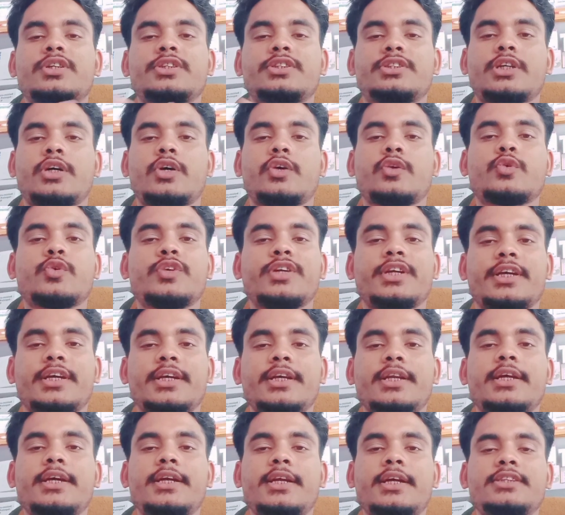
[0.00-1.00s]
इस दवाई को नहीं
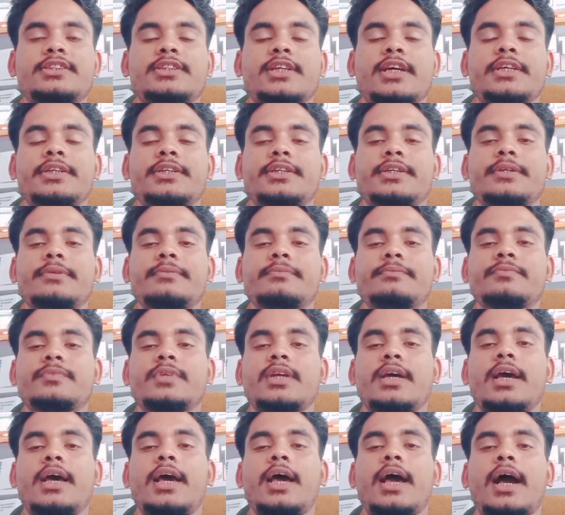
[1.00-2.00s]
लेना चाहिए
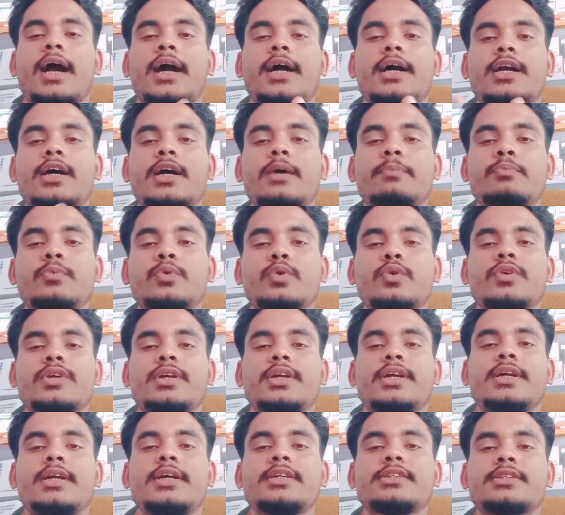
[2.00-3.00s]
अगर आप लोग
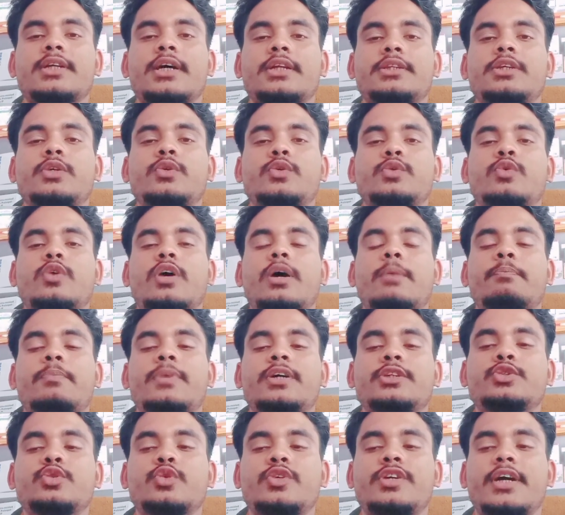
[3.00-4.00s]
लेना चाहते हो तो आपका
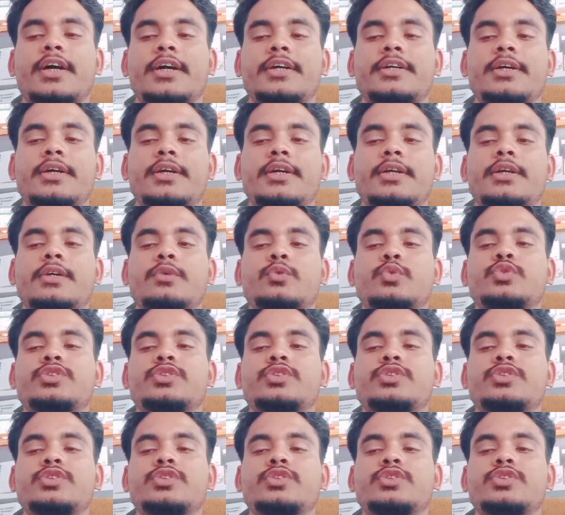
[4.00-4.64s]
जो डॉक्टर है